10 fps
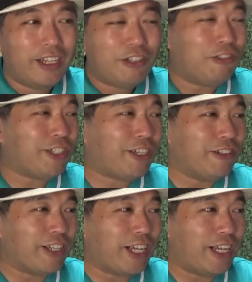りょうき
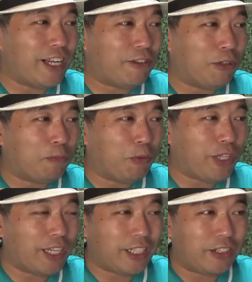くんがレッドっぽ
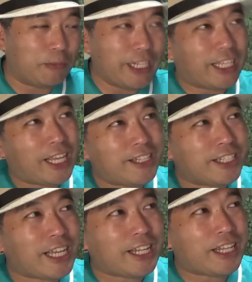いかっていうと、まあ、熱
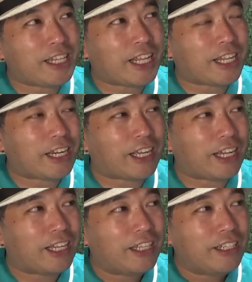血感だか
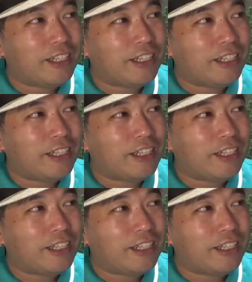ら、